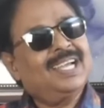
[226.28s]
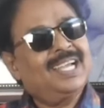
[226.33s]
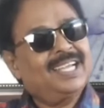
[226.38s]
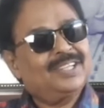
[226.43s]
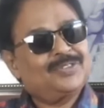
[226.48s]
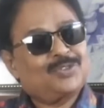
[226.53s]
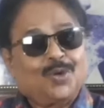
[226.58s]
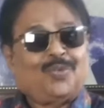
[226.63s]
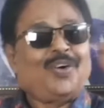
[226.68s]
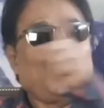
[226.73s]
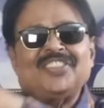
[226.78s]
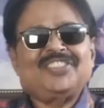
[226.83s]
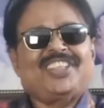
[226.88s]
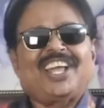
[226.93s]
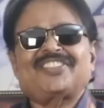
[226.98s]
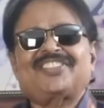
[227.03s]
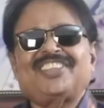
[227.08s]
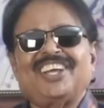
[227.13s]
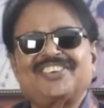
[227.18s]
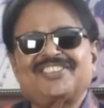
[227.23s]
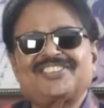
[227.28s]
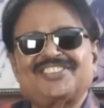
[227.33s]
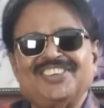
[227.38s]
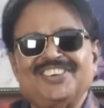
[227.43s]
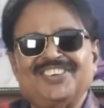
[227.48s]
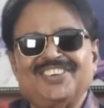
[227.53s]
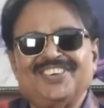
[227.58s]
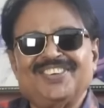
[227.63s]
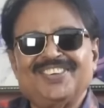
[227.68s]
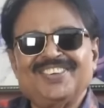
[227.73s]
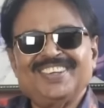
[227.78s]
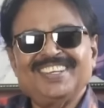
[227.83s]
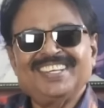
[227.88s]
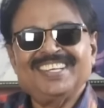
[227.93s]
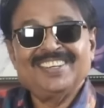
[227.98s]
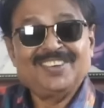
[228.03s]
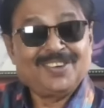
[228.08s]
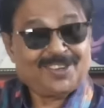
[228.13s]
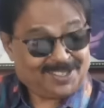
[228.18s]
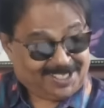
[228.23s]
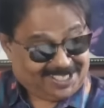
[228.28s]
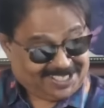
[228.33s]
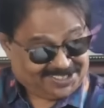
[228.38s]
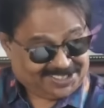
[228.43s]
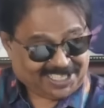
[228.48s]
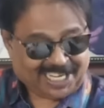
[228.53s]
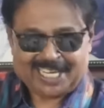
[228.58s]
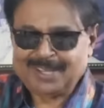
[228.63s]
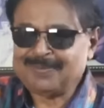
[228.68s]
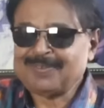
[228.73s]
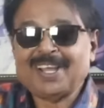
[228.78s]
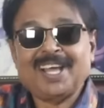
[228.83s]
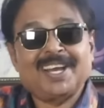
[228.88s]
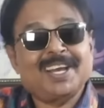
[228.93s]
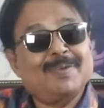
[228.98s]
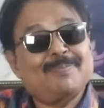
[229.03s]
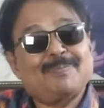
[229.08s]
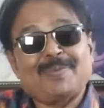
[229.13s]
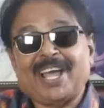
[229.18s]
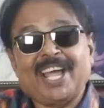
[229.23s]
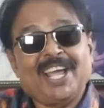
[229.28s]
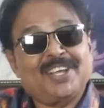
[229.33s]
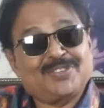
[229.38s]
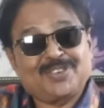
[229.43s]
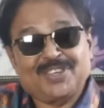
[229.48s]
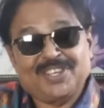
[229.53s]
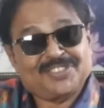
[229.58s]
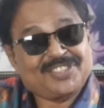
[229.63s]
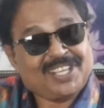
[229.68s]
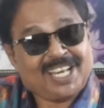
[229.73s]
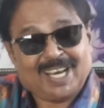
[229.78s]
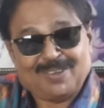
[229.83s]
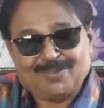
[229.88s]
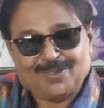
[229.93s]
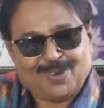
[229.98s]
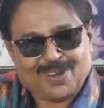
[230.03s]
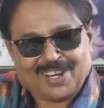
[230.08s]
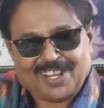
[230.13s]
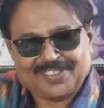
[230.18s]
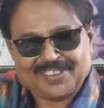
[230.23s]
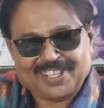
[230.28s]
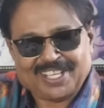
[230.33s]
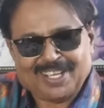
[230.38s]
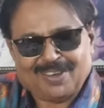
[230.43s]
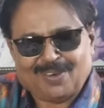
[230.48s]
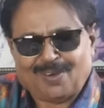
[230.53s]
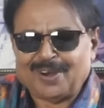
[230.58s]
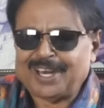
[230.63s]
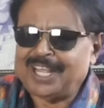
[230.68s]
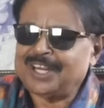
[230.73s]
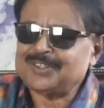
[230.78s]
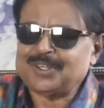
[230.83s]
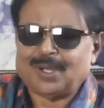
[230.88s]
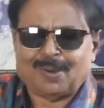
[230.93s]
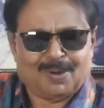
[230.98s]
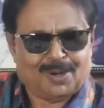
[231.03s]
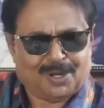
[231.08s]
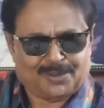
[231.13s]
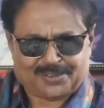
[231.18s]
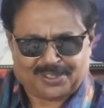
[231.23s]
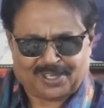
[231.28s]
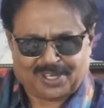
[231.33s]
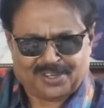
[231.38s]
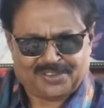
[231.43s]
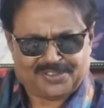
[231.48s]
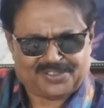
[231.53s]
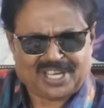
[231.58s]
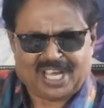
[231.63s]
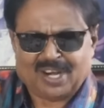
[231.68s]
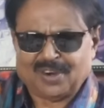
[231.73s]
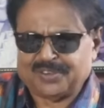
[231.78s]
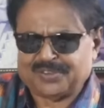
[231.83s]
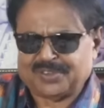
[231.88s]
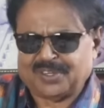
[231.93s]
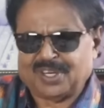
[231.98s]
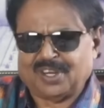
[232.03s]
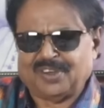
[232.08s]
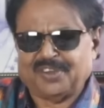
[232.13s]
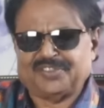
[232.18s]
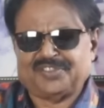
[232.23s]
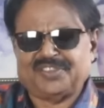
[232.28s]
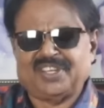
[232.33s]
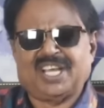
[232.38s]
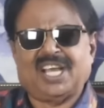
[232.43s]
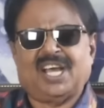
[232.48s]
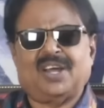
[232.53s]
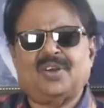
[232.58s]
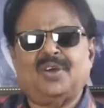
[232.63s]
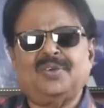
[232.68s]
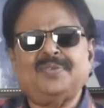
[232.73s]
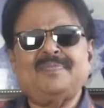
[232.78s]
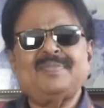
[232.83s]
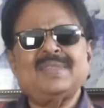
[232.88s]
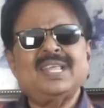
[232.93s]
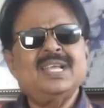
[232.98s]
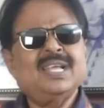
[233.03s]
এই তুফান দেখতে আসছিল শাকিব খানের পায়ে ছুঁয়ে সালাম করাতে অনেক সমালোচনা হয়েছে আলোচনা হয়েছে কারণ